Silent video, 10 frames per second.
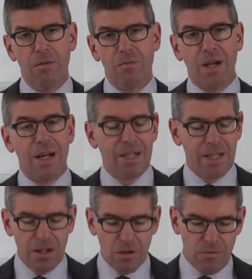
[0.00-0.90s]
Wir alle
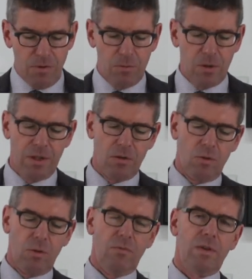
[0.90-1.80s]
kennen
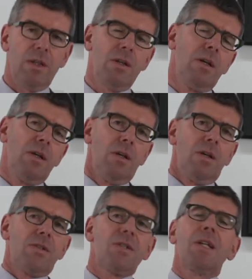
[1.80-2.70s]
Formulierungen wie,
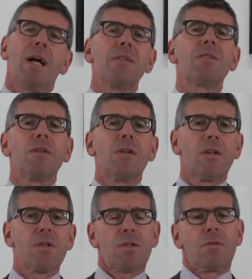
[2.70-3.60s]
sie nannten
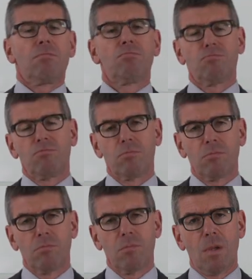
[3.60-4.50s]
es
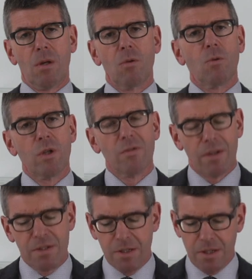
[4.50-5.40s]

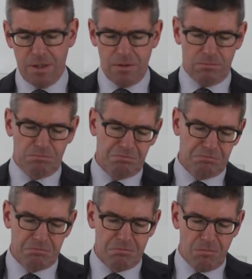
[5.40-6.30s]
Universität.
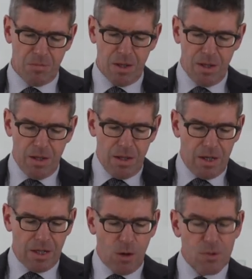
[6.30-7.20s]

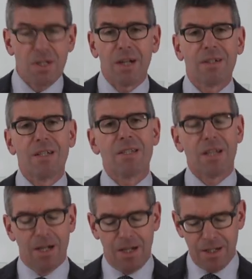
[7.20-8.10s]
In Aussagen
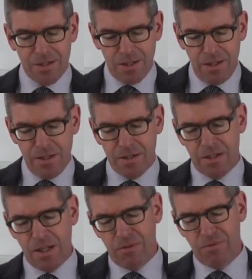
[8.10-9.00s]
dieser Art liegt
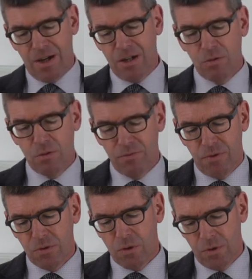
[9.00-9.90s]
die Erfahrung
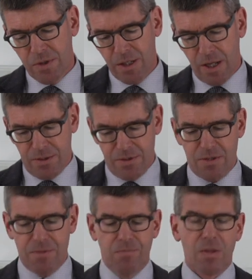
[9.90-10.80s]
von
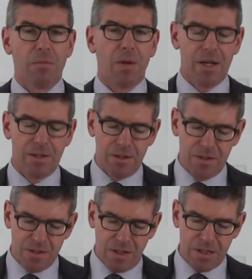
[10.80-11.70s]
Kontingenz. Gemeint
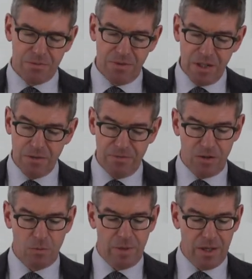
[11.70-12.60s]
ist, dass viele
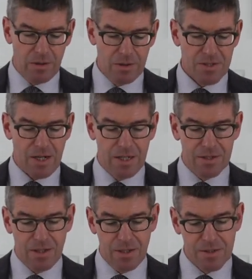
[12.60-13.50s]
Phänomene des
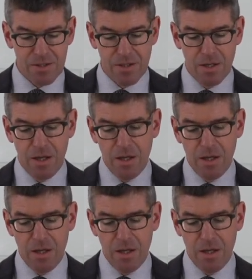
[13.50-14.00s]
Alltags